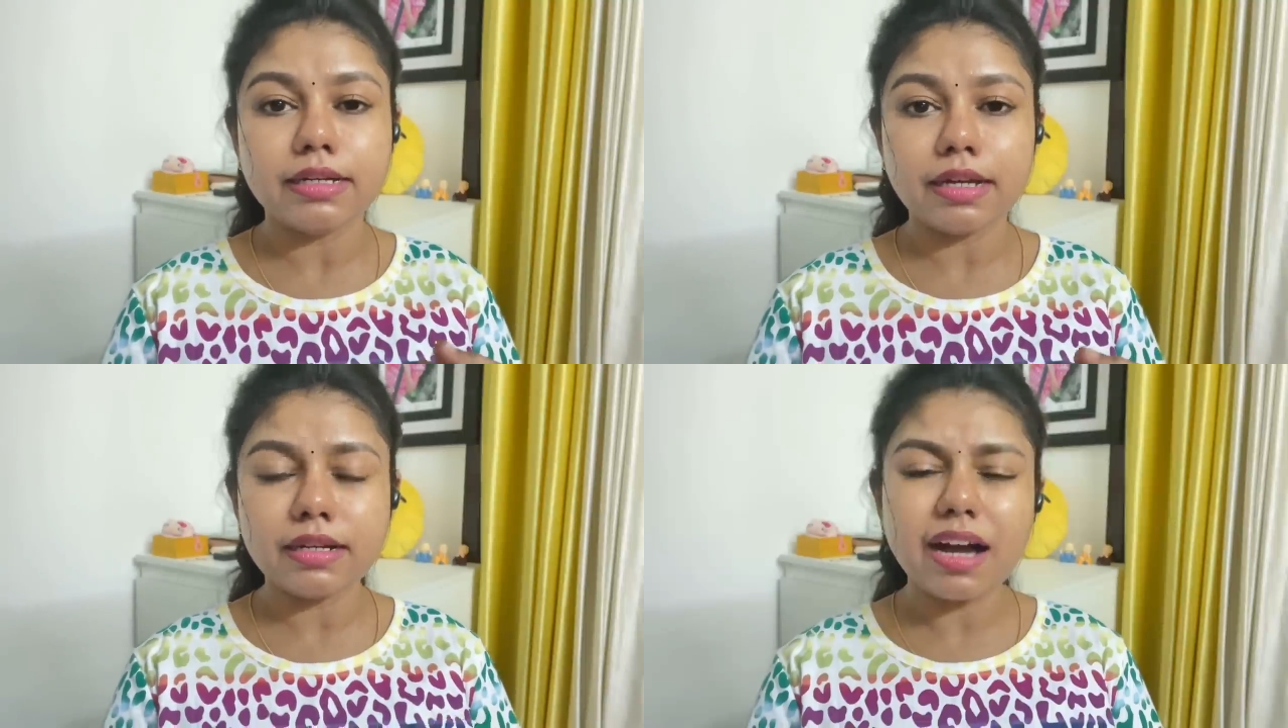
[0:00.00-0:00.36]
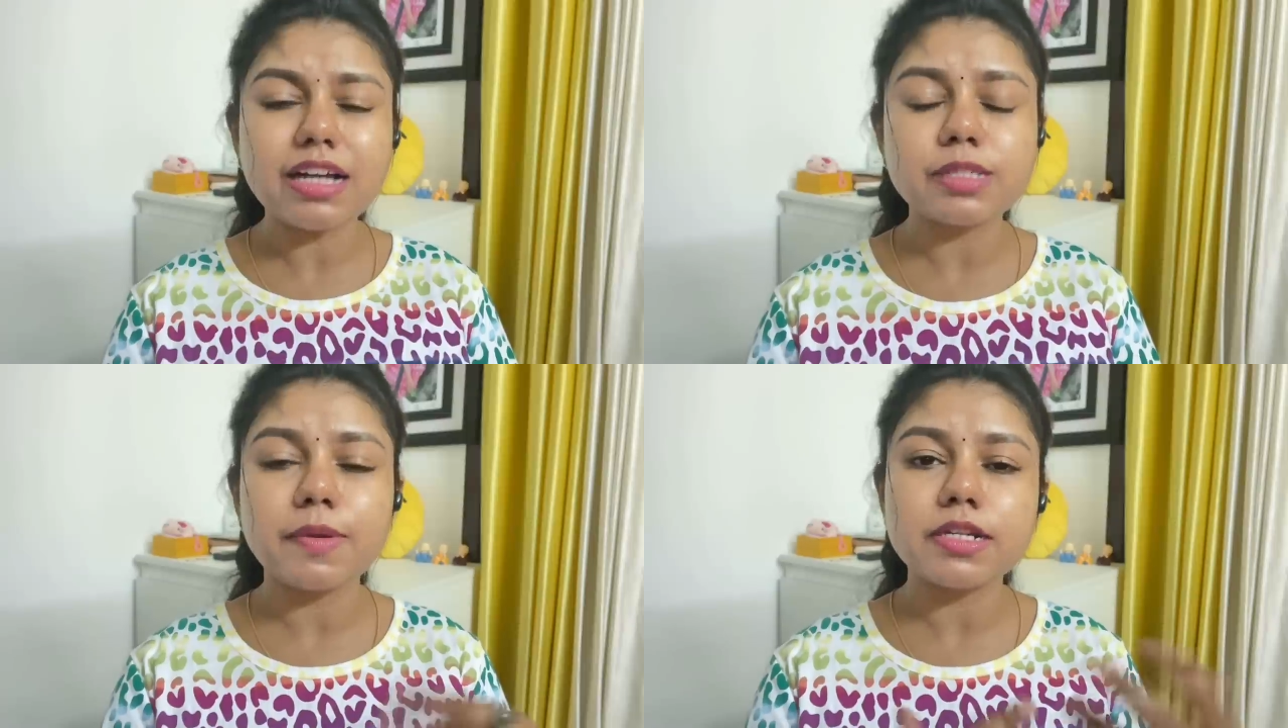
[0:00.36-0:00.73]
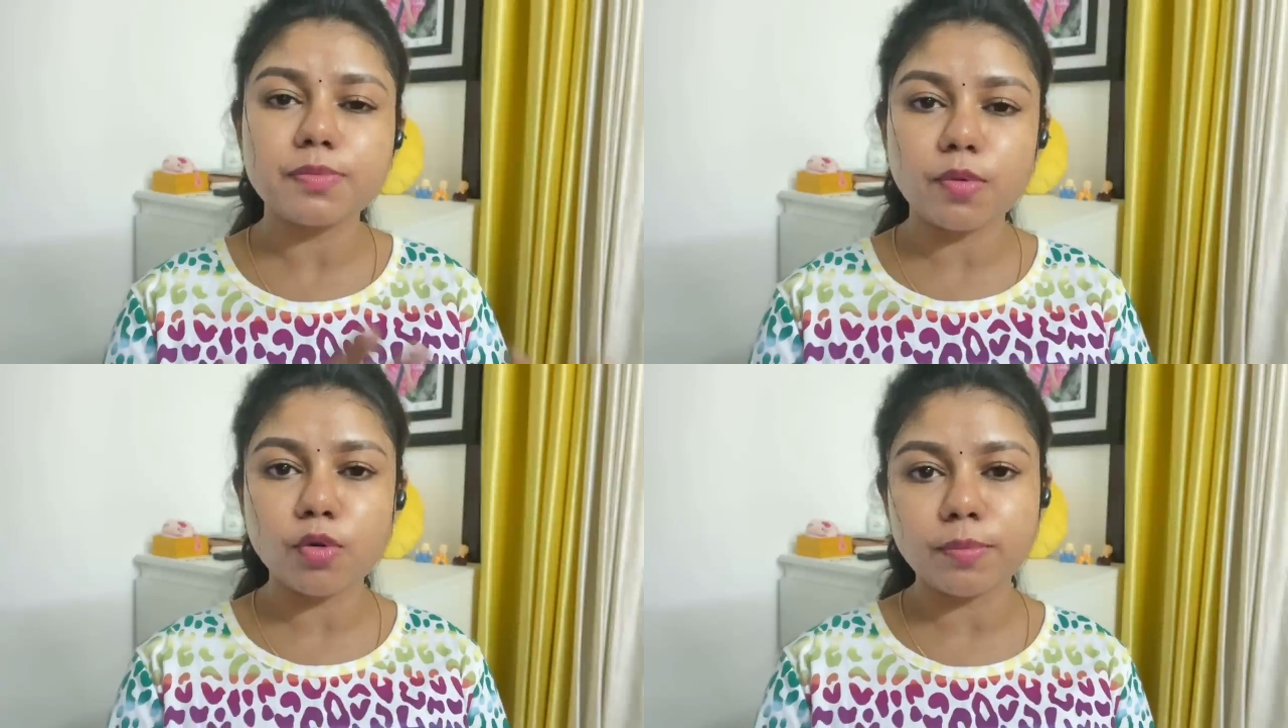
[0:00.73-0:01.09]
நான் டார்க்
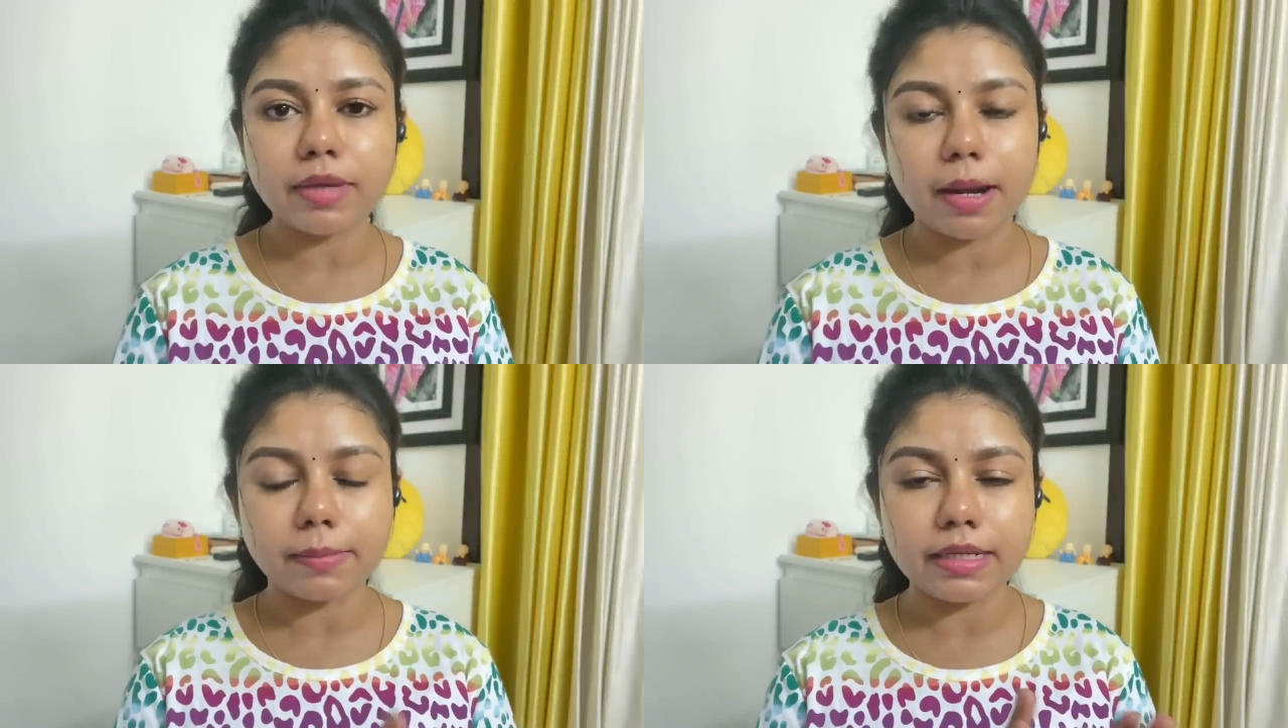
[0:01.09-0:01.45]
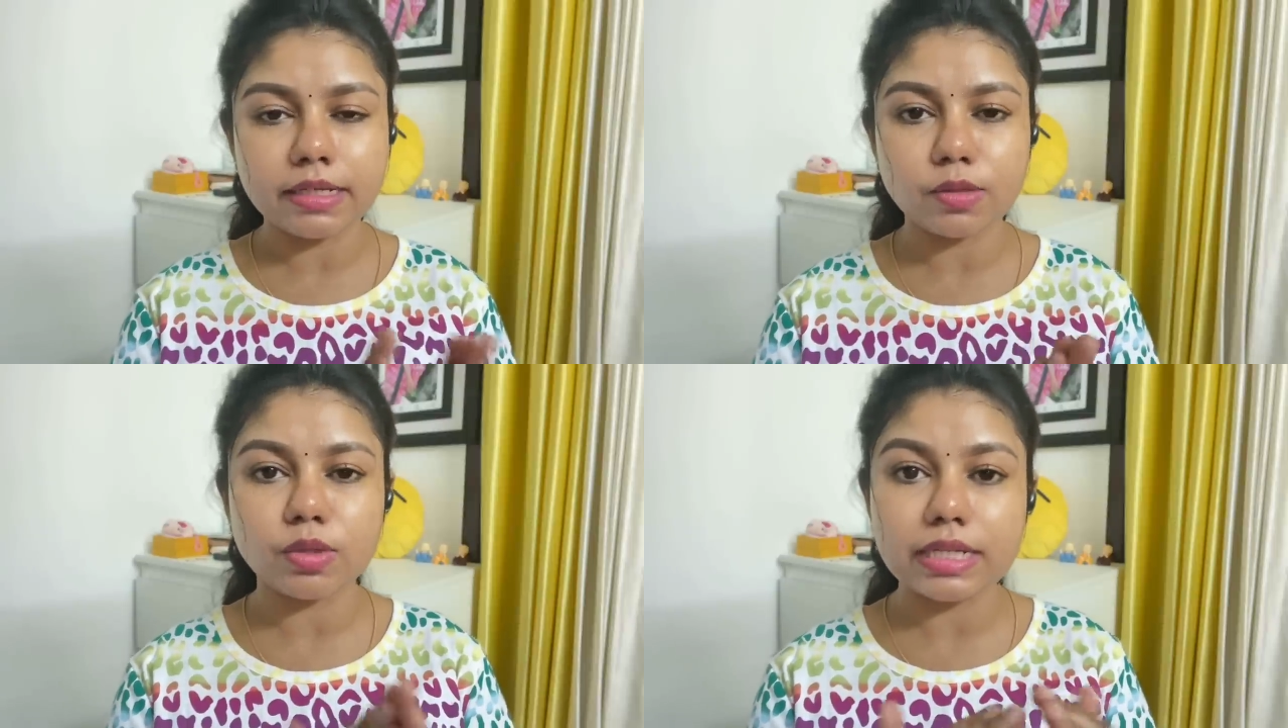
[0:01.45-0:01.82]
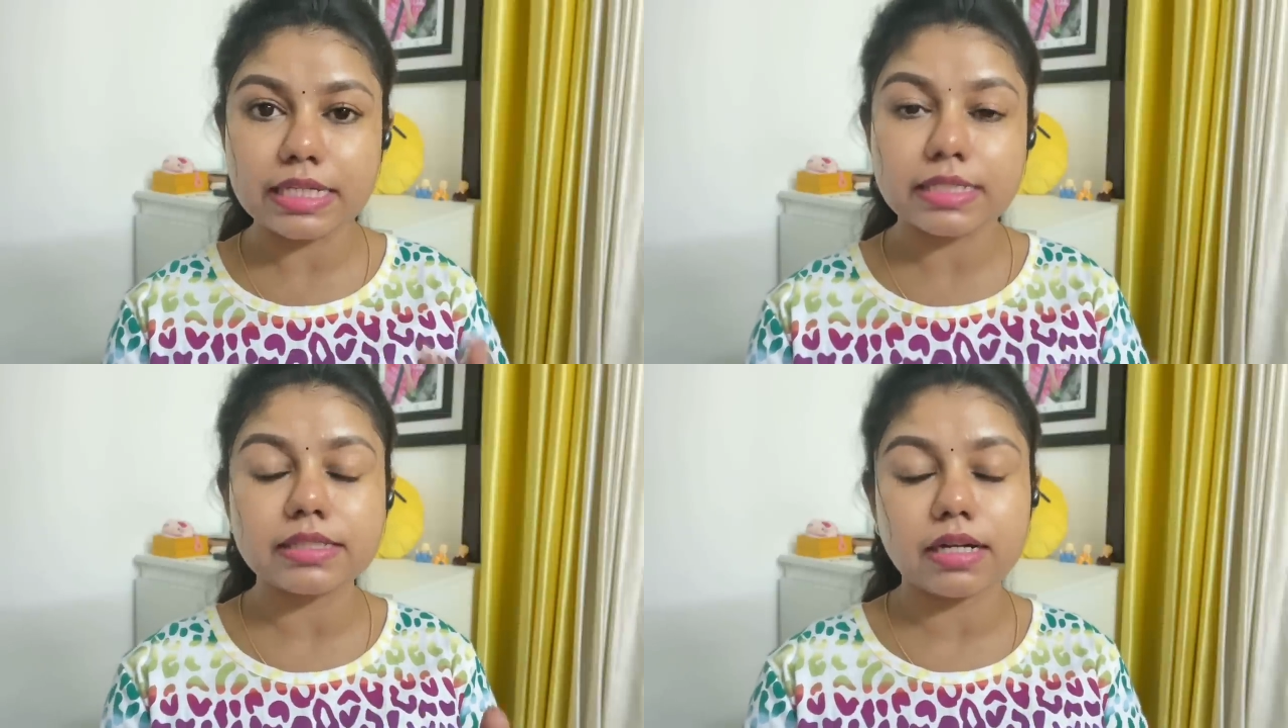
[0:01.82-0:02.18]
ஸ்பாட்ஸ் போகுமே அப்படின்ற ஒரு
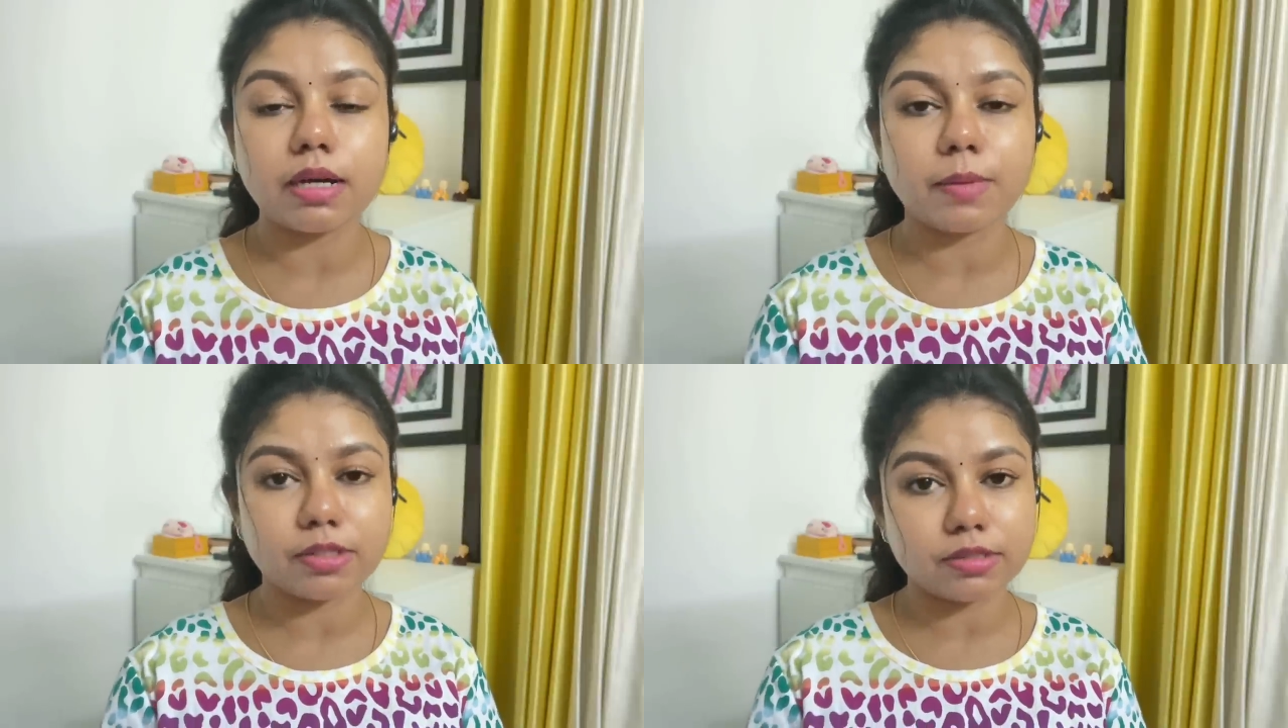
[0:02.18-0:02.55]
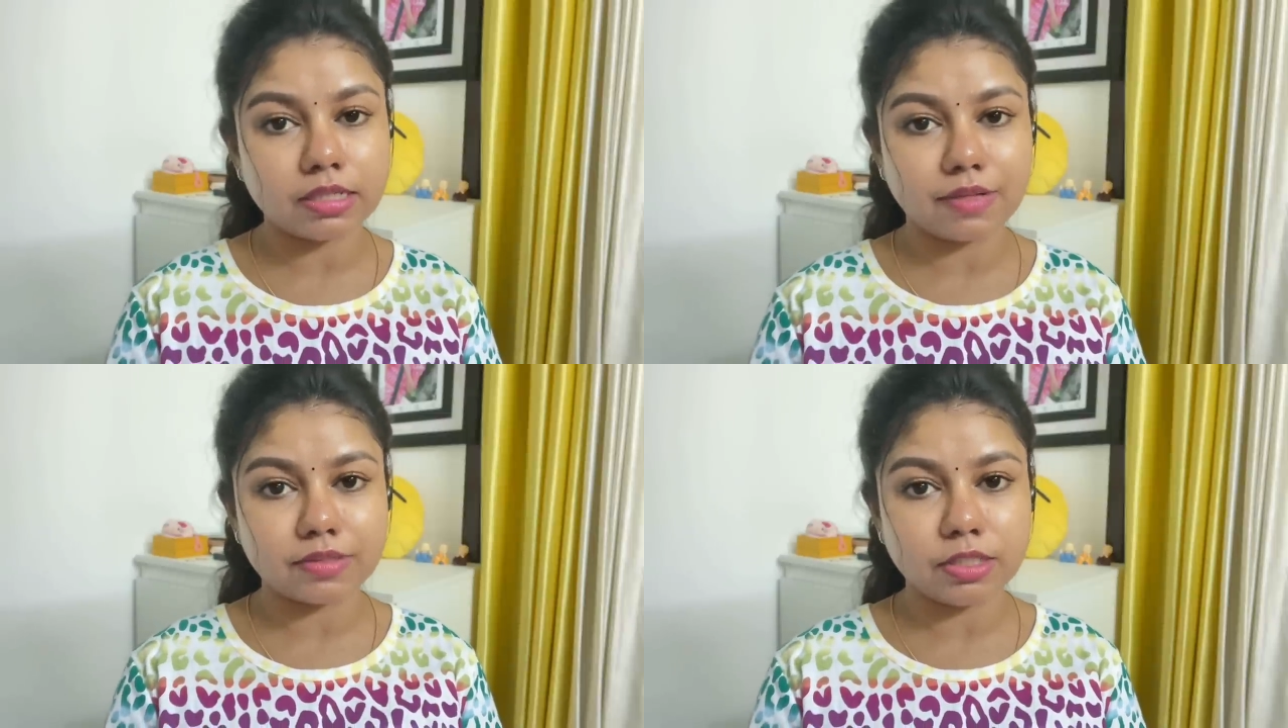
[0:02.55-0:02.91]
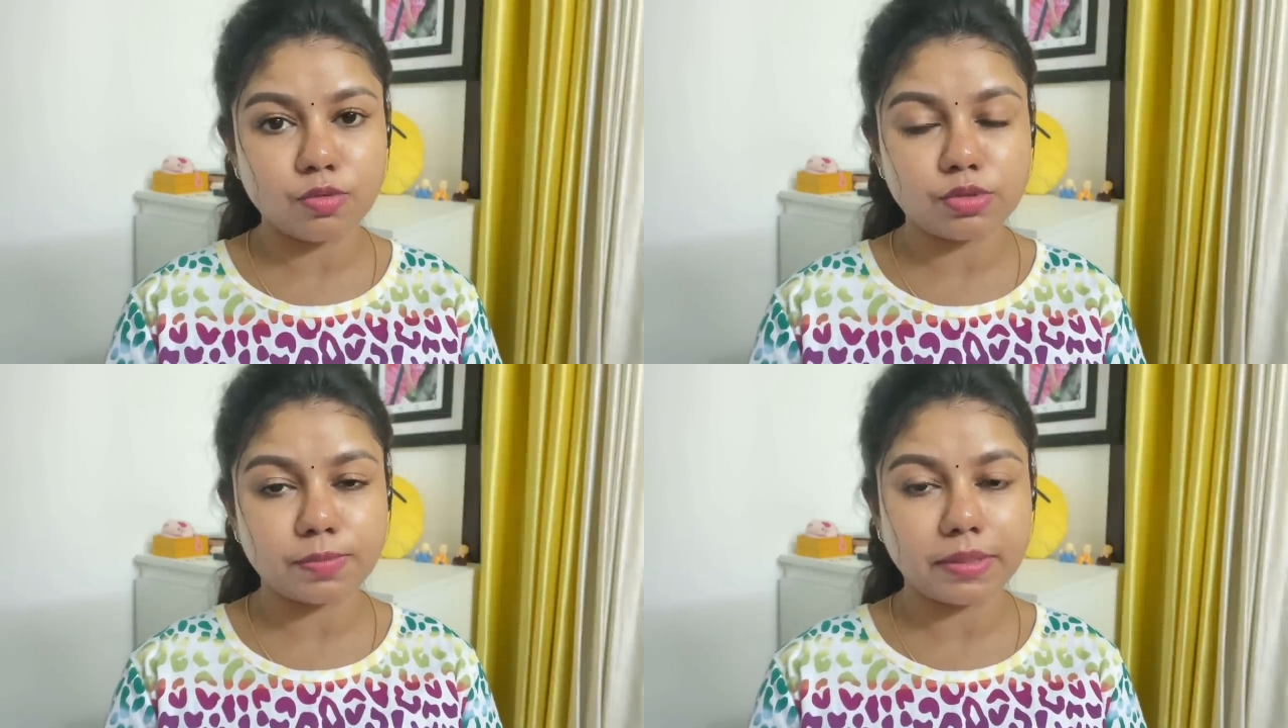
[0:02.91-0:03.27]
ரீசனுக்காக மட்டும்தான் நான்
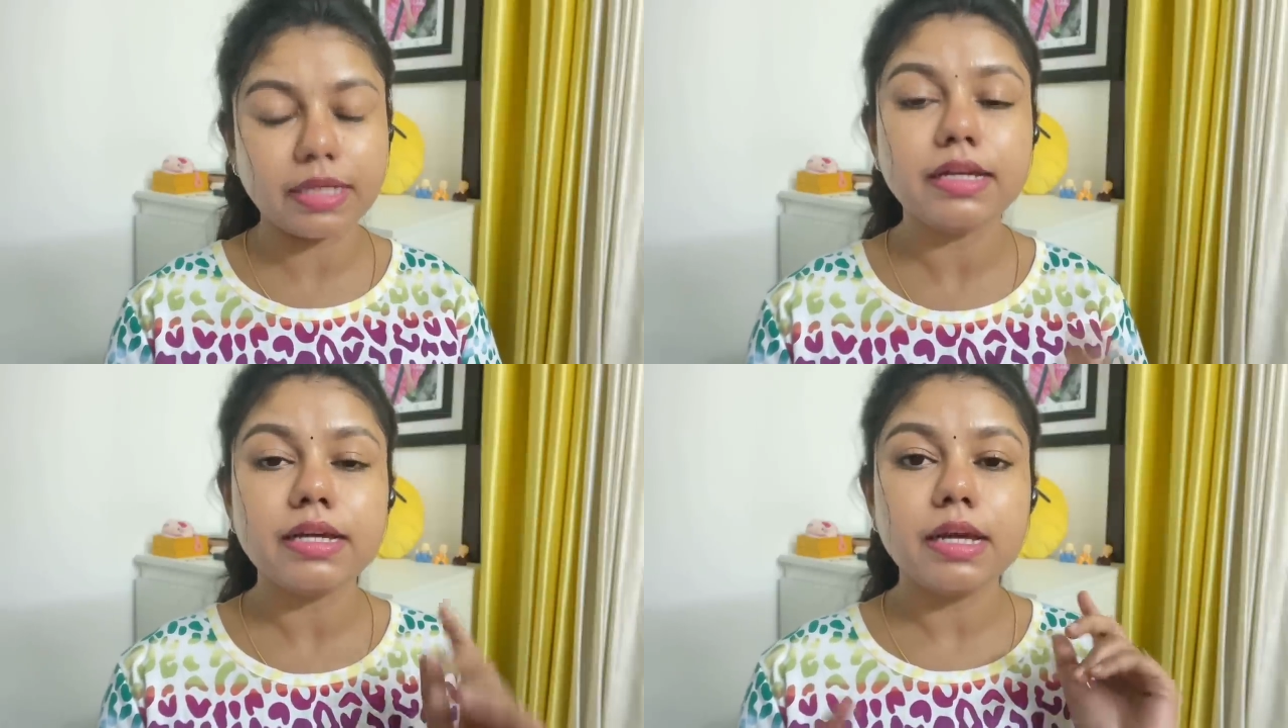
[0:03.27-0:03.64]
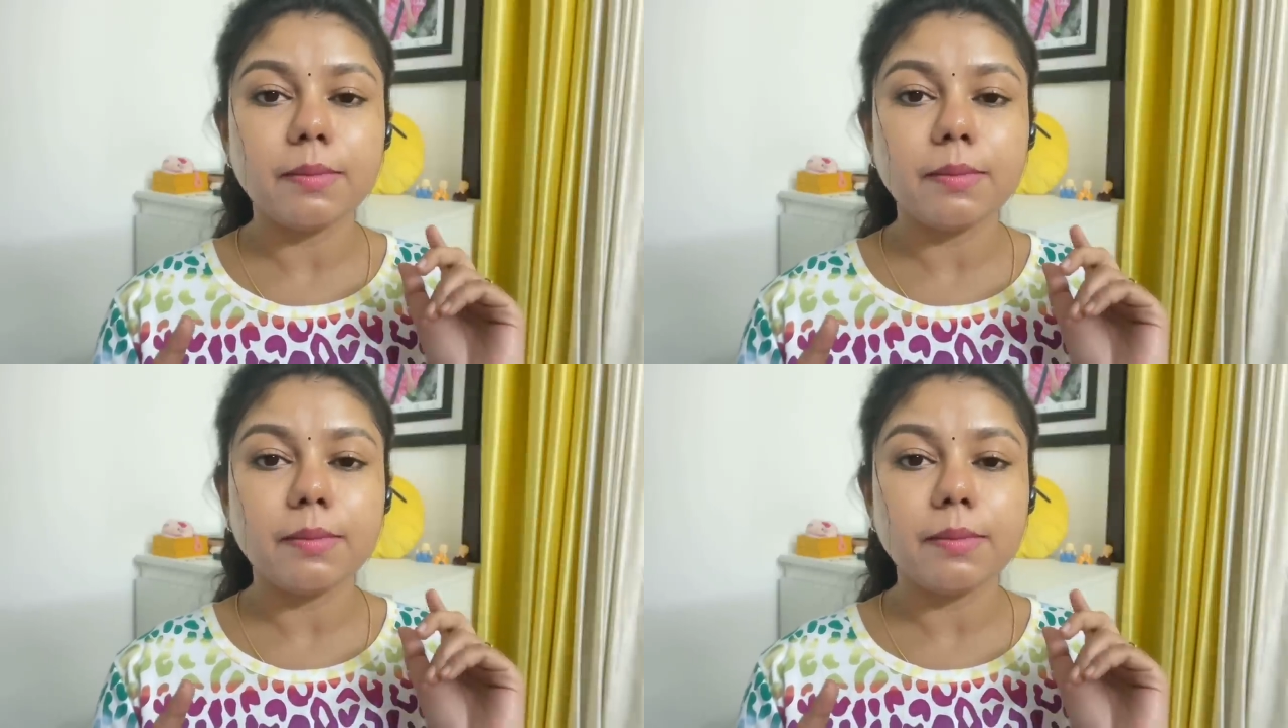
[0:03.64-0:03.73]
வந்து யூஸ் பண்ணேன்